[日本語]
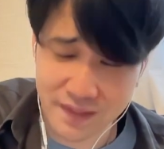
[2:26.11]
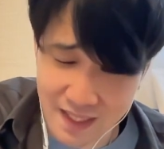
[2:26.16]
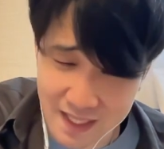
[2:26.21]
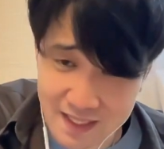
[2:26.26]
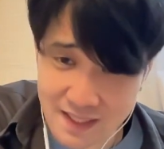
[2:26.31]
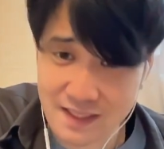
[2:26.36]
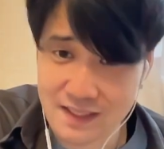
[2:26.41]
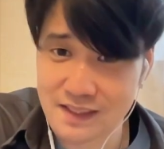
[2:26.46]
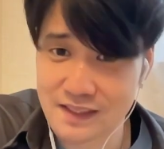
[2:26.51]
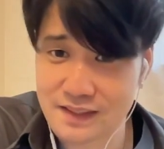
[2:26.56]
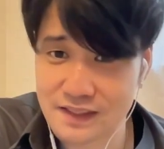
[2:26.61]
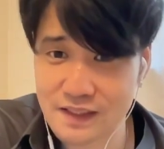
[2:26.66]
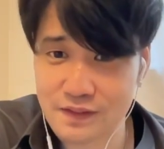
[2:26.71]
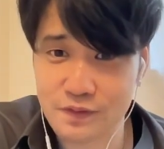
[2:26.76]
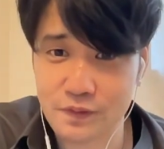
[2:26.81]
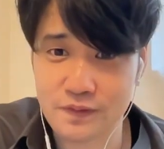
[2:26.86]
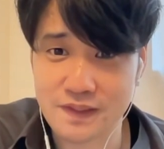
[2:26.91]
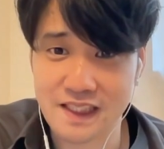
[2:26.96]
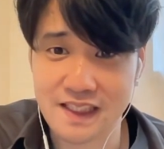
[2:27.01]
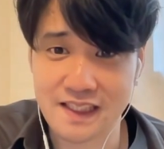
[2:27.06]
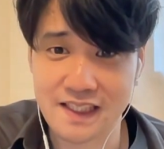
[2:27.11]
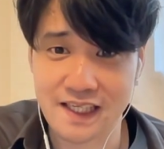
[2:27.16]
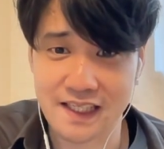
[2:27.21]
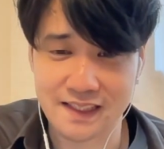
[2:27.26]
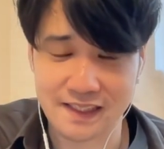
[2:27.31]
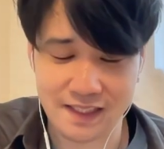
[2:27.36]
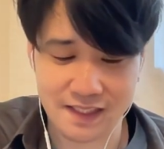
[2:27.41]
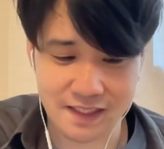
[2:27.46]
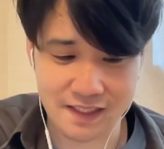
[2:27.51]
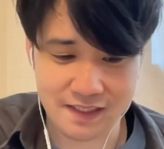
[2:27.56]
はい。で、そっちは
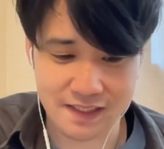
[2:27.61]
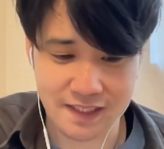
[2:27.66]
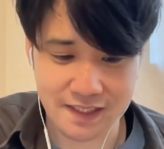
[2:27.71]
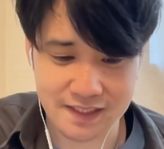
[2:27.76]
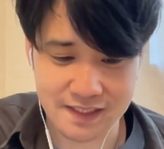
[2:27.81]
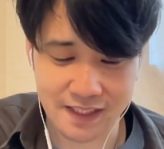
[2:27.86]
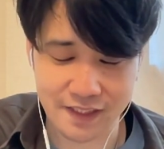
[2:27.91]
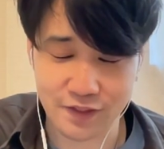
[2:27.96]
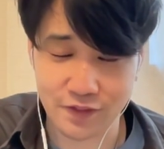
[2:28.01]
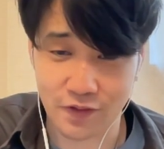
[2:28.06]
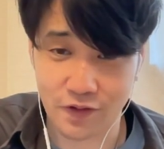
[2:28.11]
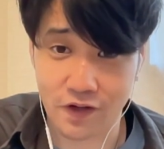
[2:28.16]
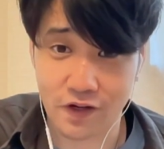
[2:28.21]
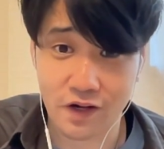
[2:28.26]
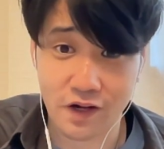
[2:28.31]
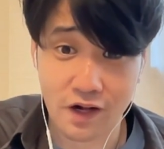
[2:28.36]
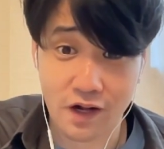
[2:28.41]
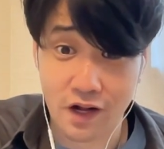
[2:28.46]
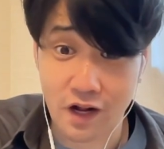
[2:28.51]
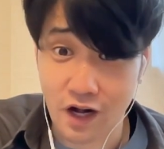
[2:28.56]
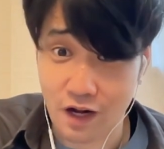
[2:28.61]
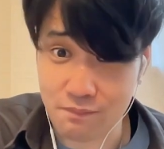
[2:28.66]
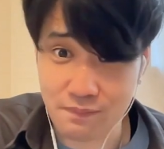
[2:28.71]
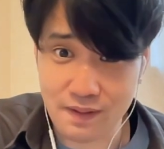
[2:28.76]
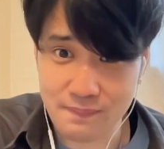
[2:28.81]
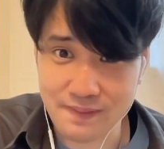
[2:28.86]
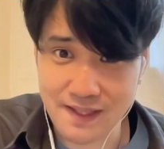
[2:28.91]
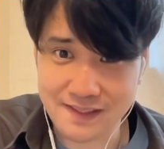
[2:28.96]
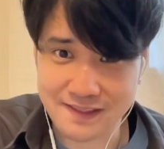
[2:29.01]
狙って引いていきたいと思いま